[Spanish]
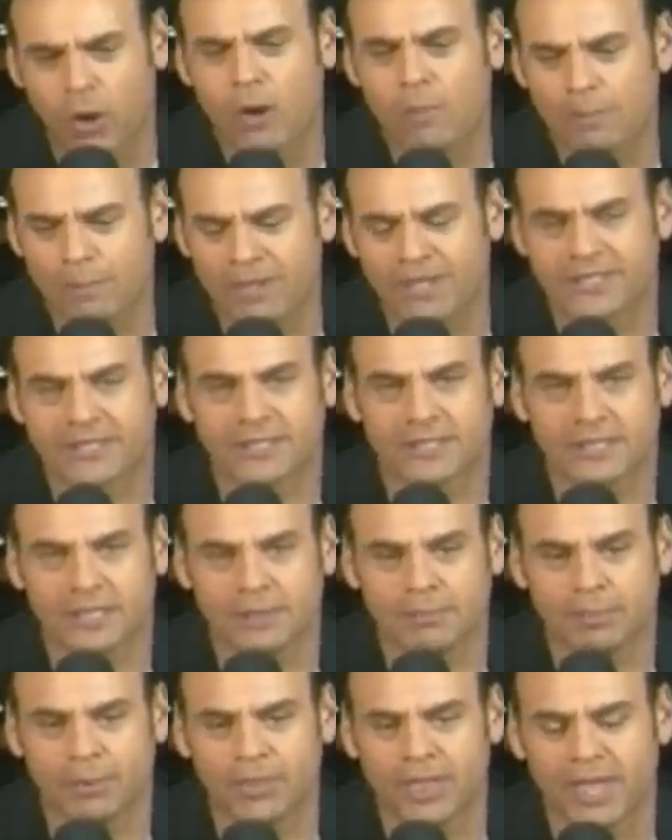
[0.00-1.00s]

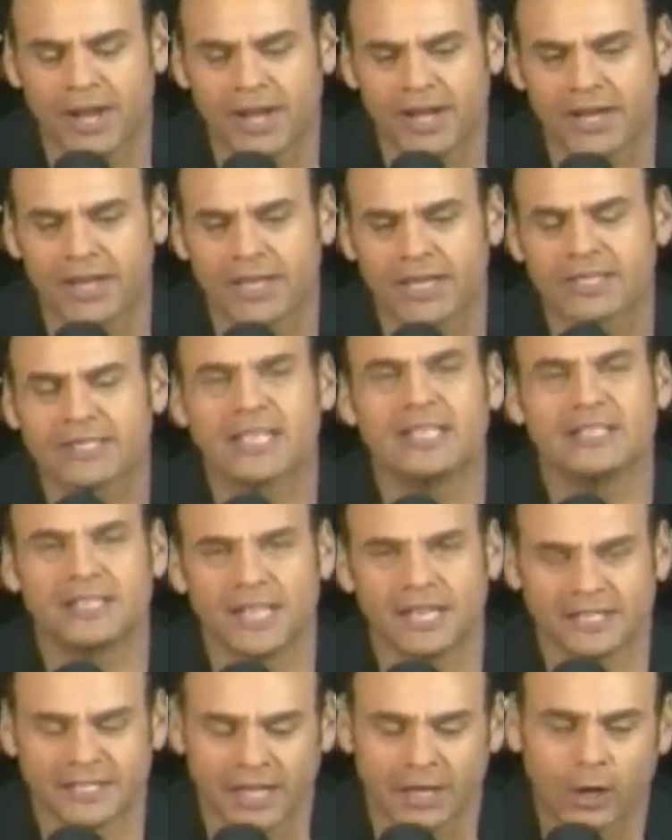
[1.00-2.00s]
golpes y poder
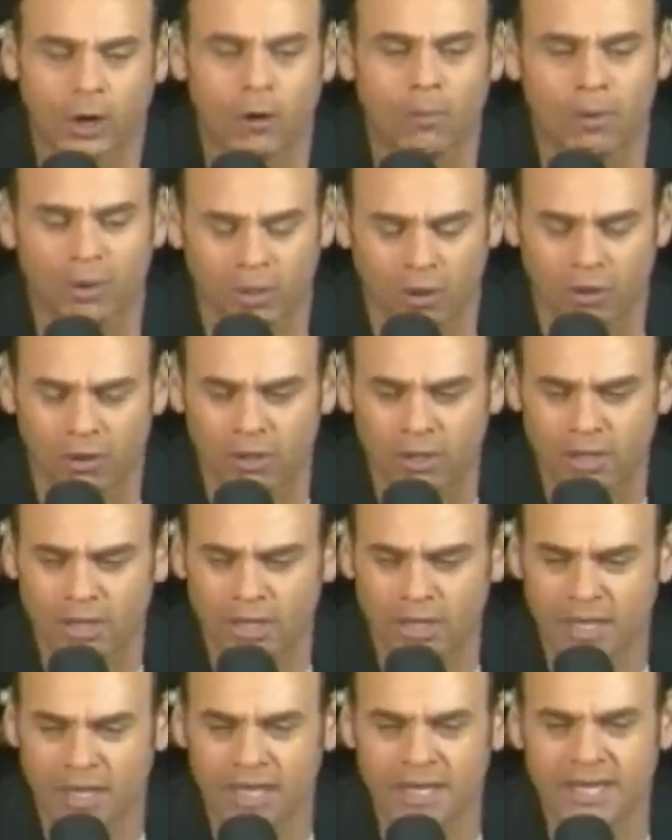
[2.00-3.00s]
sentirse cómodo
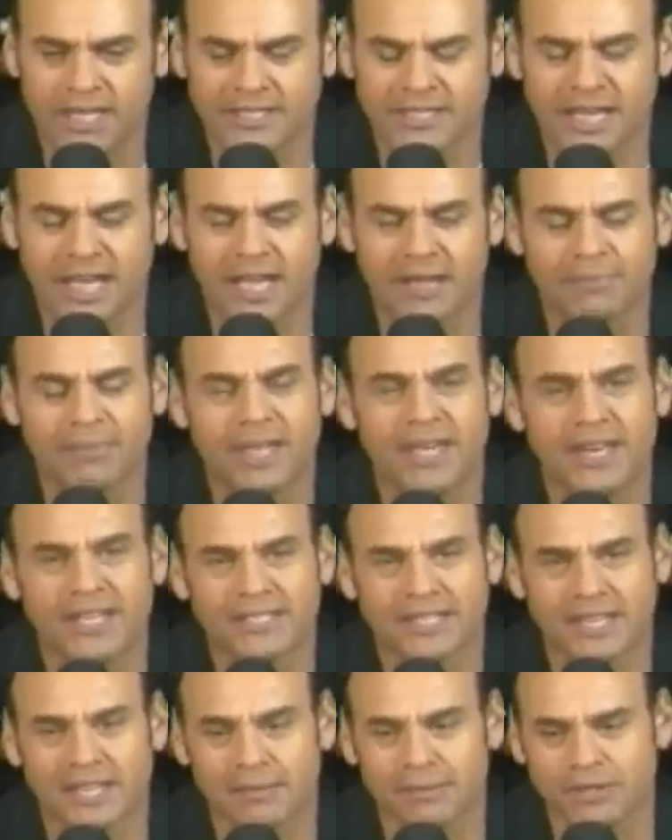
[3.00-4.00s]
en esa,
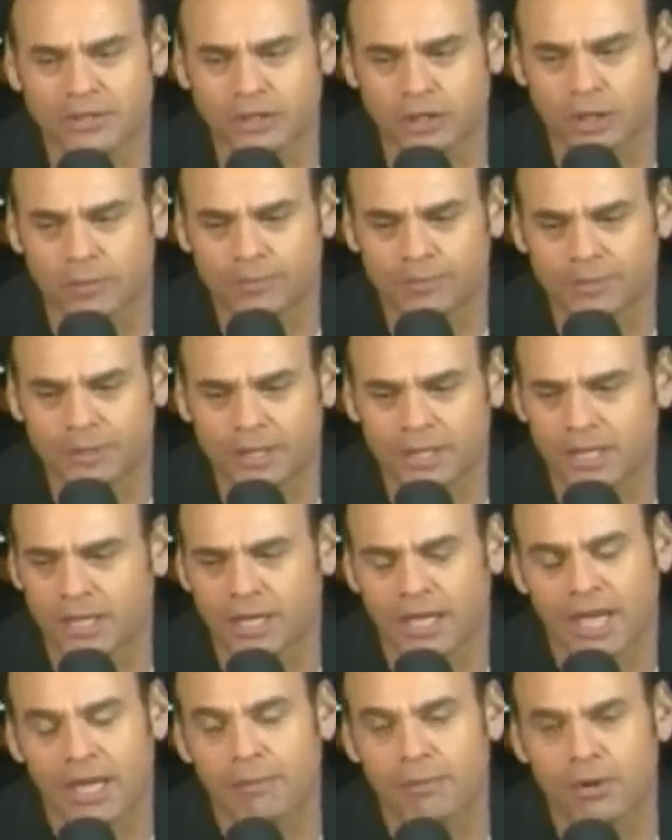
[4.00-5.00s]
en esa división.
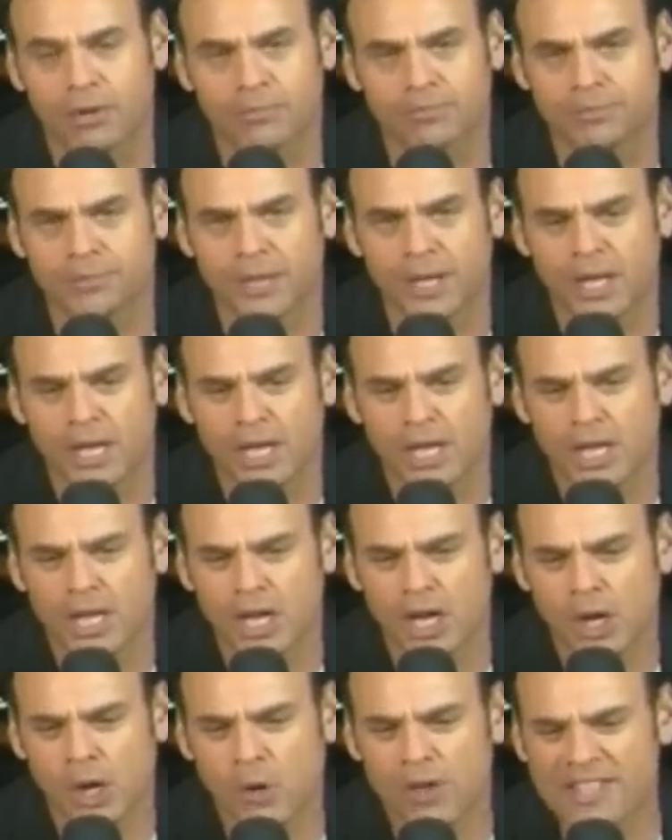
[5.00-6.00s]
Y Heyman
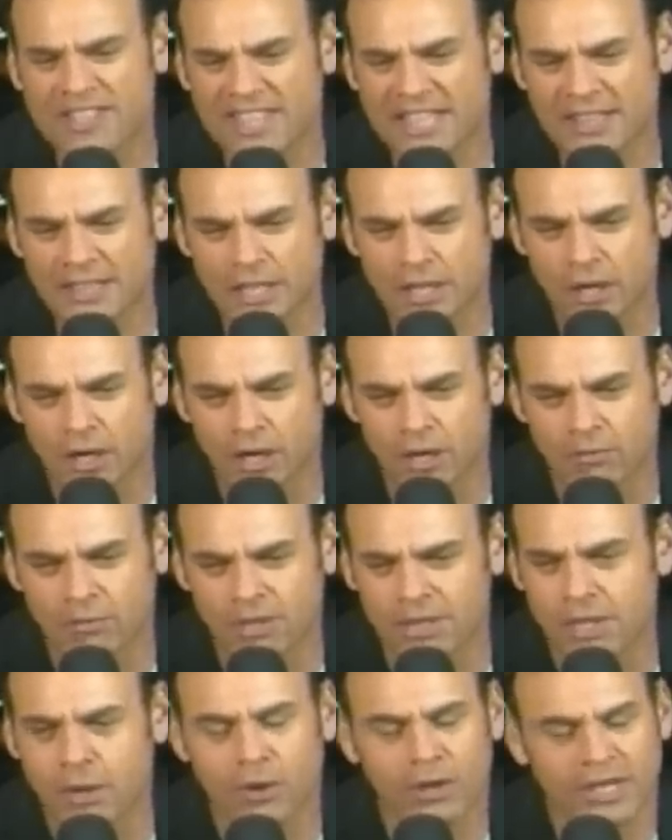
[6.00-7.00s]
lo
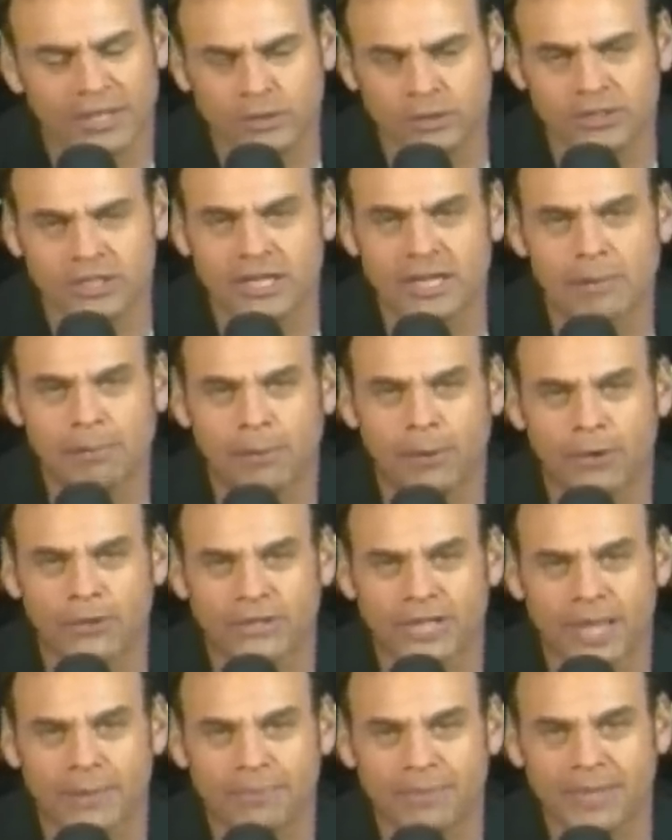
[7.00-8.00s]
entendió, le dijo que esto es el
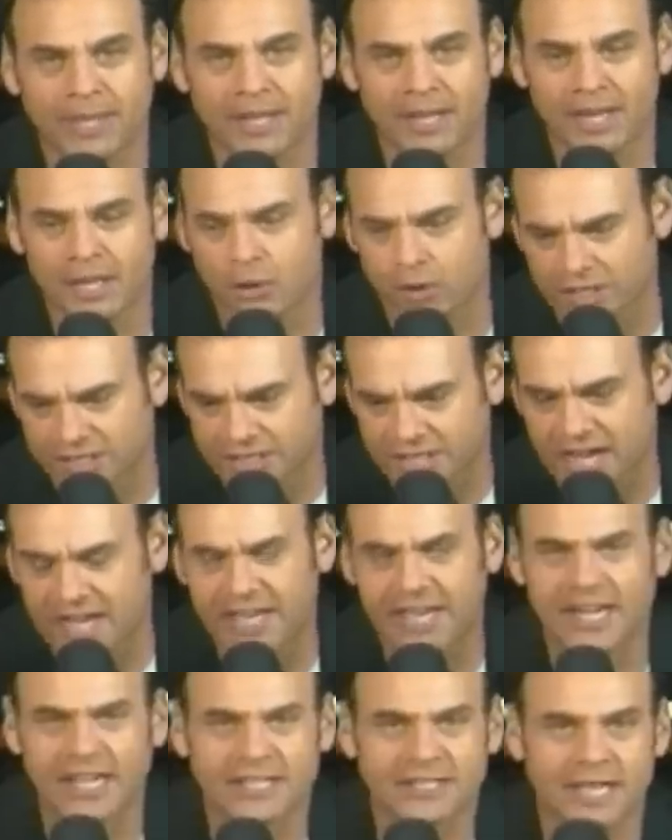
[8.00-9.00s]
deporte, le dijo que se
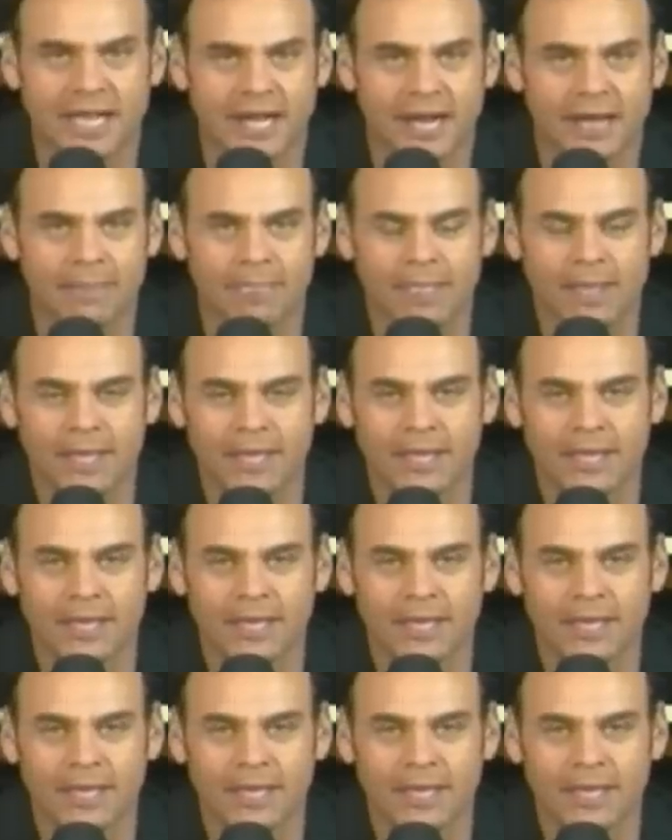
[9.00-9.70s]
tranquilizara